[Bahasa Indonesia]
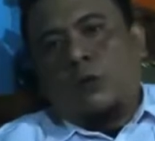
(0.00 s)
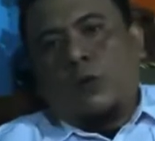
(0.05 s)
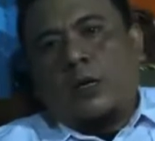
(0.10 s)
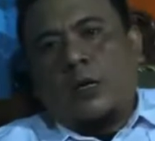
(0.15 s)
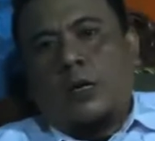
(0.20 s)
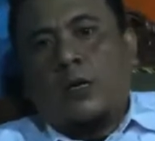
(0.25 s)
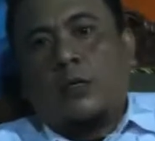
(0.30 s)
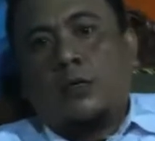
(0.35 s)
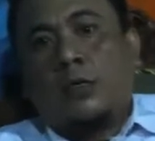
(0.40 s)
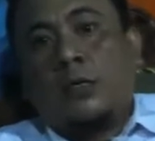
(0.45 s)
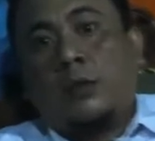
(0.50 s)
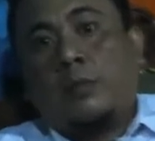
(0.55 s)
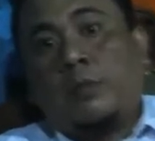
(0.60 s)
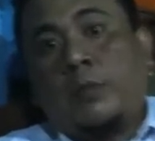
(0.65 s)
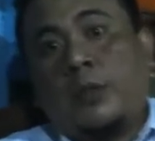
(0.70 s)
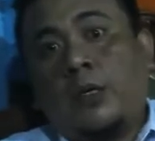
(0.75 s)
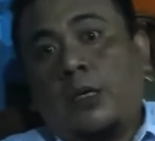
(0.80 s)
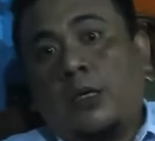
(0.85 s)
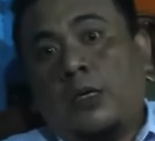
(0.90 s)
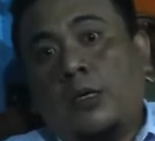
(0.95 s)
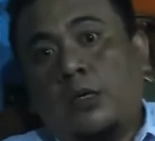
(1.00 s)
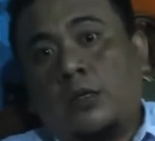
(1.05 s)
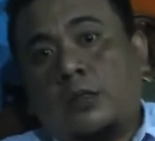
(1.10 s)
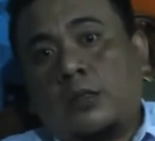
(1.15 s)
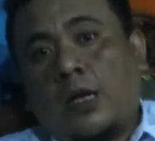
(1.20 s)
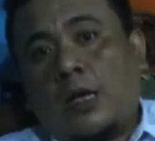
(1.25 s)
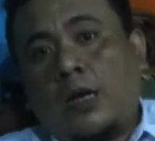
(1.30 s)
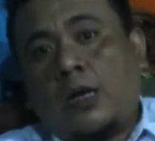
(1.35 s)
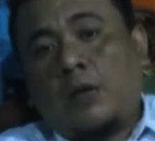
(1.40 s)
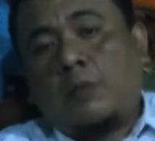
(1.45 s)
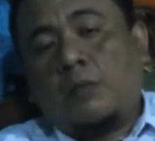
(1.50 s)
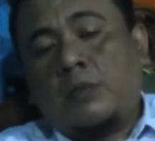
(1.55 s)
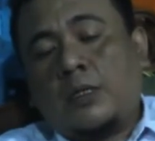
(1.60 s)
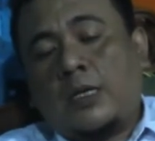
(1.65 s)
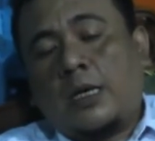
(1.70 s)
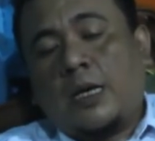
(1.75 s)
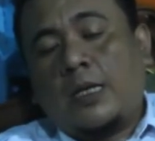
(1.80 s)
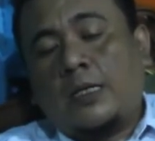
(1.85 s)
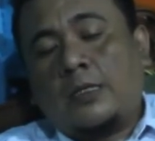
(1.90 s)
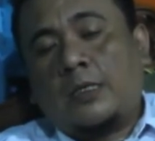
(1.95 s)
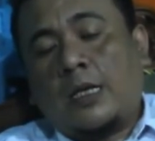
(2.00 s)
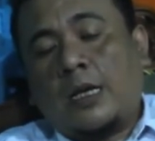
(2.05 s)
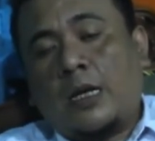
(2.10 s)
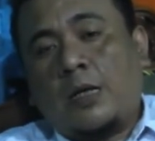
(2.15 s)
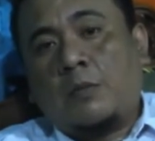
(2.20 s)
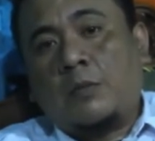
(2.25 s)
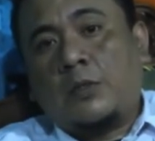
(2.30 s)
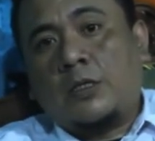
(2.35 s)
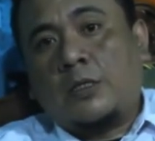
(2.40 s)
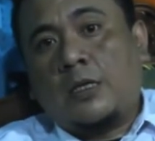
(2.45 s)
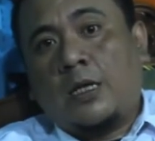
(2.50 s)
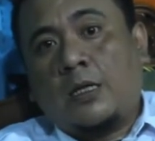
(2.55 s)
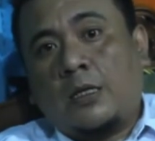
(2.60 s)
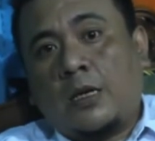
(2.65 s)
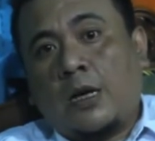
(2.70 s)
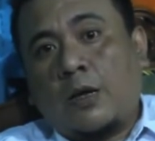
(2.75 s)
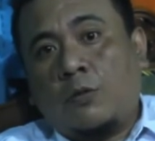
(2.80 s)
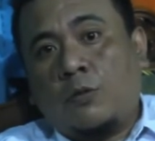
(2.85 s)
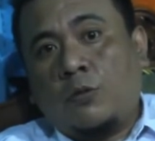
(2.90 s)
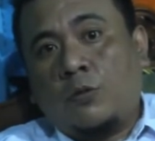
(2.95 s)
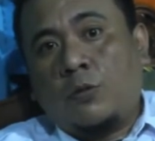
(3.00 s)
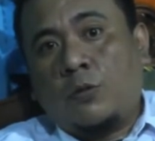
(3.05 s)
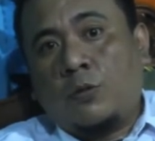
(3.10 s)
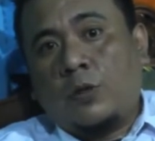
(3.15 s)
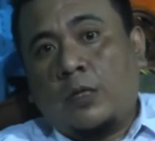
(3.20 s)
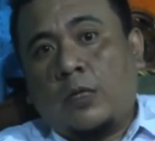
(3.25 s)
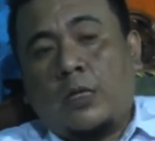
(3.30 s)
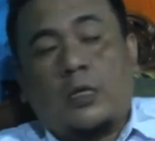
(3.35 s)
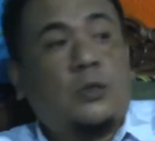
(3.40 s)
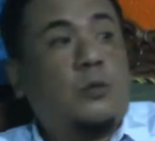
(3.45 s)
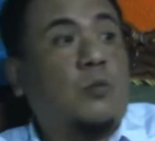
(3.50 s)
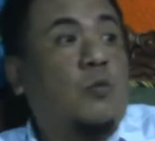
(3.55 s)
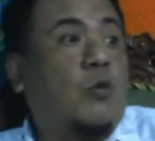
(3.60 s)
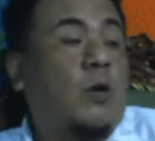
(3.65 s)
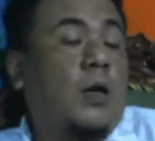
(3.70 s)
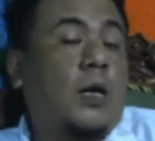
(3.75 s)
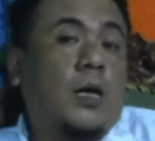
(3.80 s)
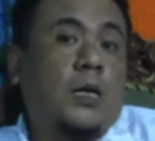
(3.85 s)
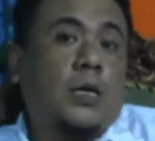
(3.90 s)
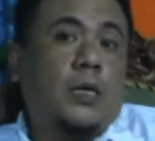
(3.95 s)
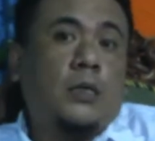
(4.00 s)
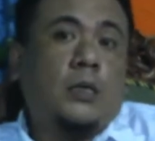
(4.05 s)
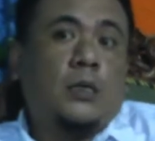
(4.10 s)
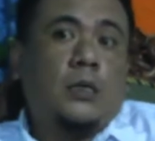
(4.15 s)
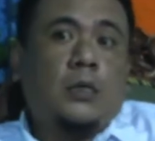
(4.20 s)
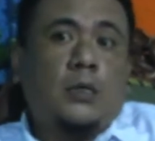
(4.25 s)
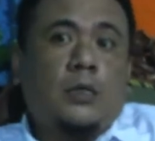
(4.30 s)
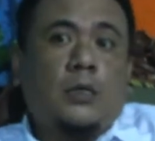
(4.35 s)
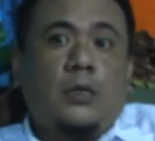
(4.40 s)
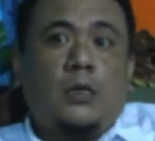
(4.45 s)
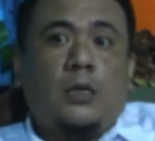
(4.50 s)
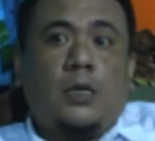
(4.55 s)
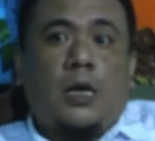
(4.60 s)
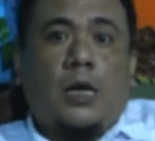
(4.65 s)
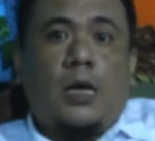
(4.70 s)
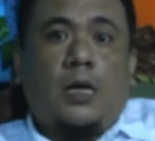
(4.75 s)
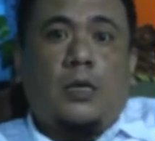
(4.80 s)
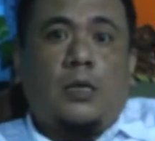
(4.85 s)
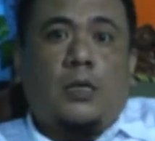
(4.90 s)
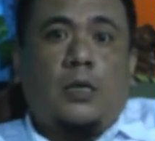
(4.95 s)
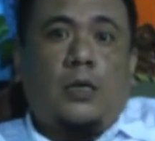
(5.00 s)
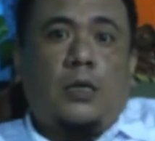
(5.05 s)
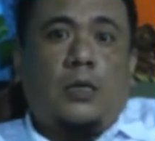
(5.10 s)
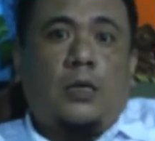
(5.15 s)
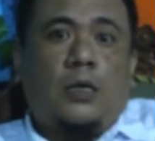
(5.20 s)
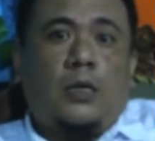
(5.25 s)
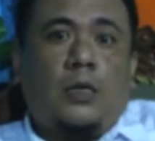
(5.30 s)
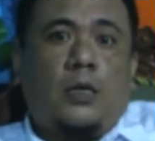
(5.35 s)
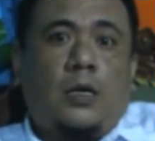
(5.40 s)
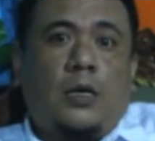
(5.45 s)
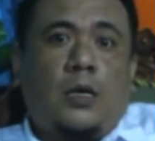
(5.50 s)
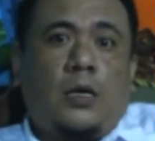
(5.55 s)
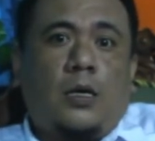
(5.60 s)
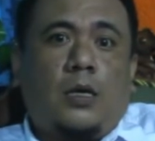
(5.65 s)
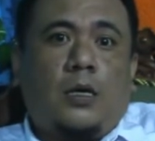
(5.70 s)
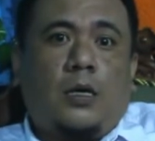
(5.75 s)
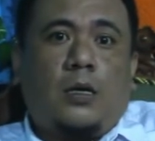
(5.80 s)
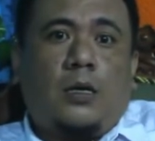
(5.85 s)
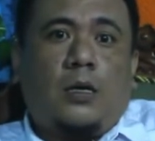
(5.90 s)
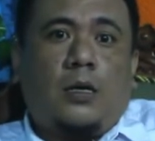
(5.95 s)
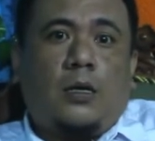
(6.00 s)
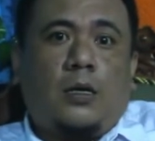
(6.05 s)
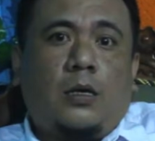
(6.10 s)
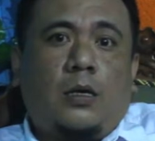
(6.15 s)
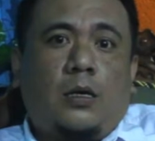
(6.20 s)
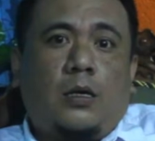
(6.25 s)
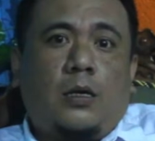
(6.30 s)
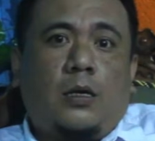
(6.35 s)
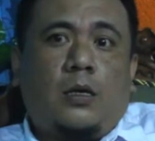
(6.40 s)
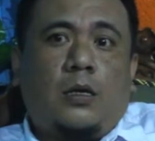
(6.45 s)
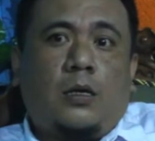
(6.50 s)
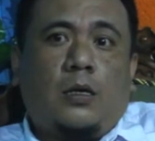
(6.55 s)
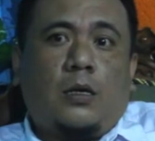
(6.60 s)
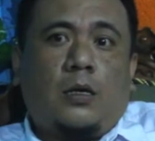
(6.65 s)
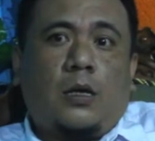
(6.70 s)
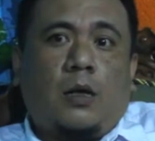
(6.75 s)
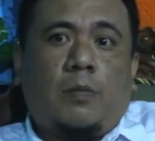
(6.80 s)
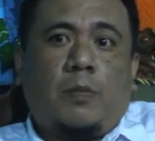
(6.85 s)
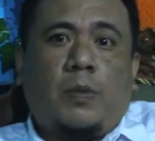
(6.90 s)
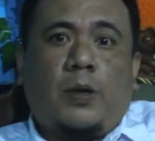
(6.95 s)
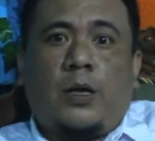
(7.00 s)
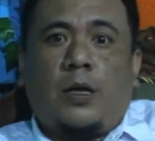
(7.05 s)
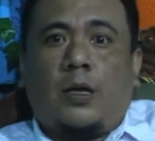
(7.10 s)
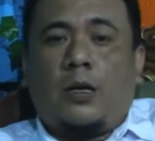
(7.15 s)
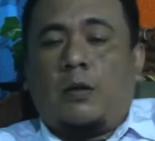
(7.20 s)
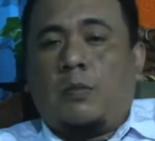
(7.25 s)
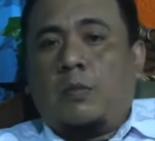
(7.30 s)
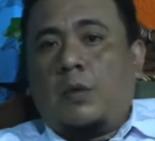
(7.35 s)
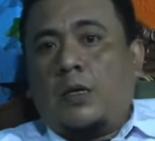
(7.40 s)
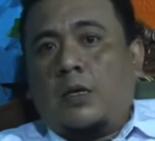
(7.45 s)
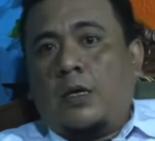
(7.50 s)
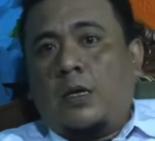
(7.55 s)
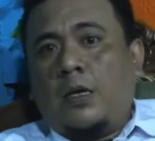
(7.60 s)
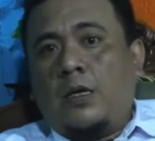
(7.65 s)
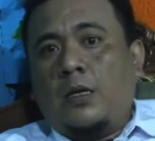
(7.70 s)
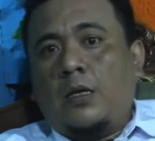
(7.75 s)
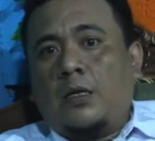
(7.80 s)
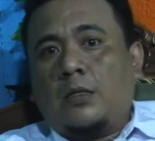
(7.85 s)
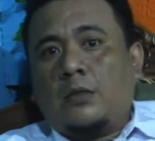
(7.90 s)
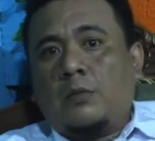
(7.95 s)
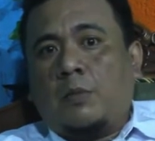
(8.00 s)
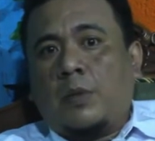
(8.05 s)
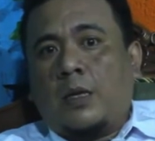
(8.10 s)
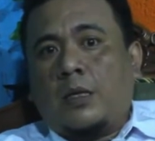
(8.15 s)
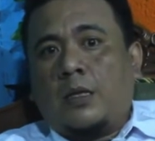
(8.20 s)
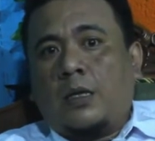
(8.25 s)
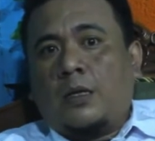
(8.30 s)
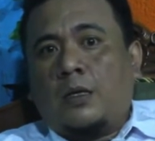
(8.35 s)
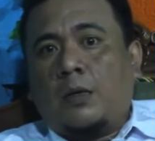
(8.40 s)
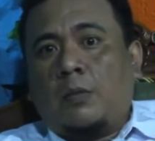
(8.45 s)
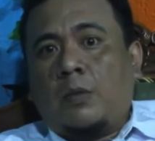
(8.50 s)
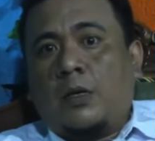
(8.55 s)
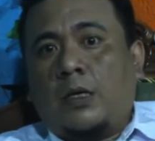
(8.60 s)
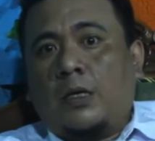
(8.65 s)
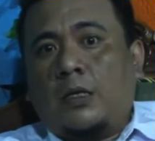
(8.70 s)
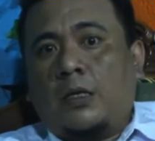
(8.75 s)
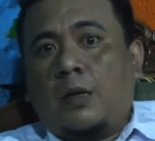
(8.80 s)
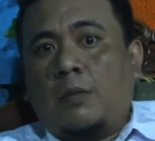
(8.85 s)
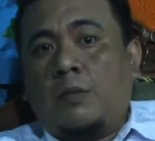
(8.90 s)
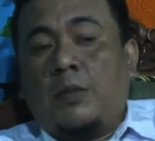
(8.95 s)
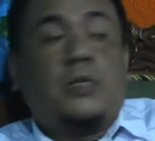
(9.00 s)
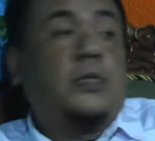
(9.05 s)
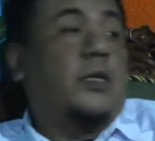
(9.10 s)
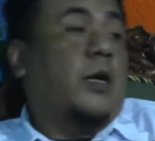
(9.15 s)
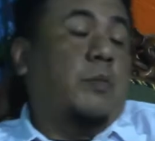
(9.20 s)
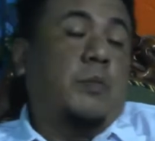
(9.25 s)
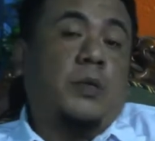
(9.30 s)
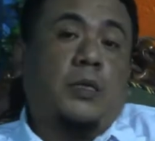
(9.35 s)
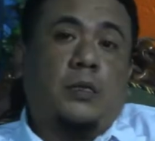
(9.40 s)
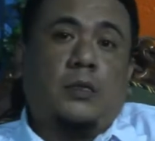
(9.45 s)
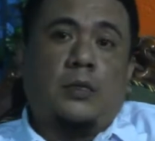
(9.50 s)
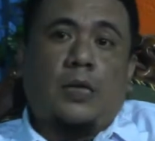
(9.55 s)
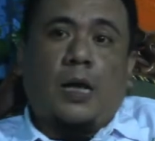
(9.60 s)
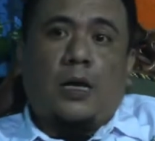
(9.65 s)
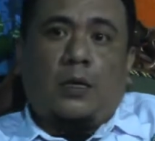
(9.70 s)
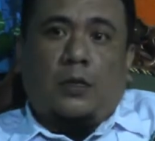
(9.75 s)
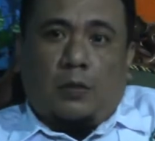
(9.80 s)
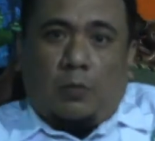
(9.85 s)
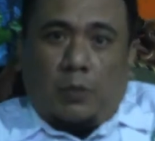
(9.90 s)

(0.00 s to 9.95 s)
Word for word: Lugas TV. Salam sehat, salam sejahtera untuk kita semua. Hari ini ya apa ya namanya ya ini kesempatan memang kita bincang-bincang.